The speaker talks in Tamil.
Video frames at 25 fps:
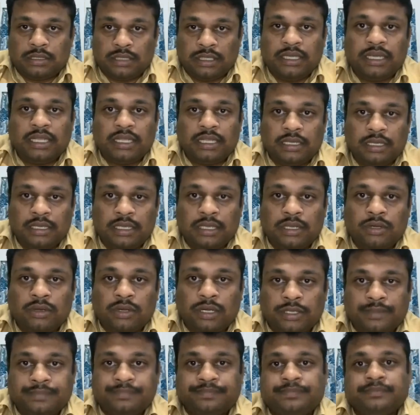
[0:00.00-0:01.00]
இன்னைக்கு
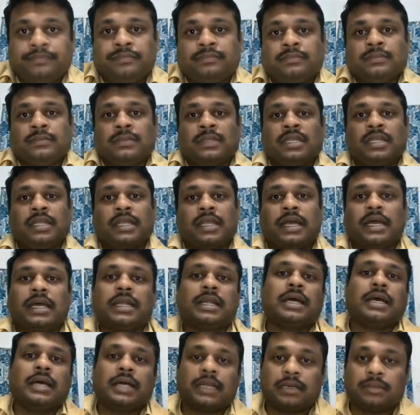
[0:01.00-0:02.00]
இன்றைக்கோட இன்றைக்கி
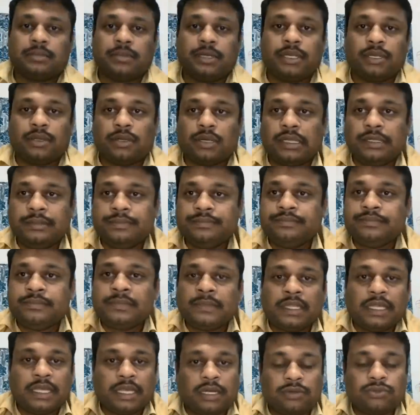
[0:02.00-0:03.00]
ஆறு ஆறரை மணியோட
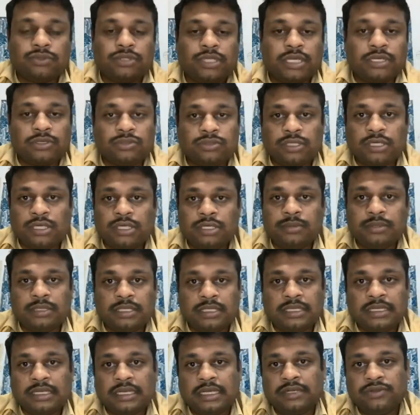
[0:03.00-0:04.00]
இரநூத்தி அறுபத்தி ரெண்டு
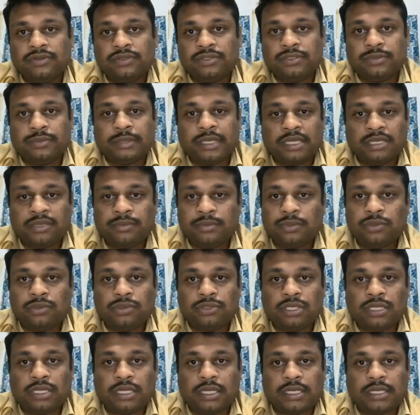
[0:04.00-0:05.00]
பேர்த்துக்கு நான் அறிவிச்சு அறிவிப்பு
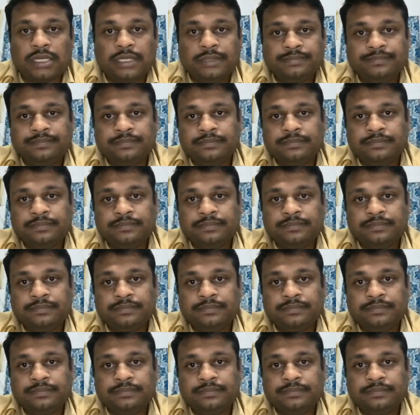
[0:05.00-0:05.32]
கொடுத்துருக்காங்க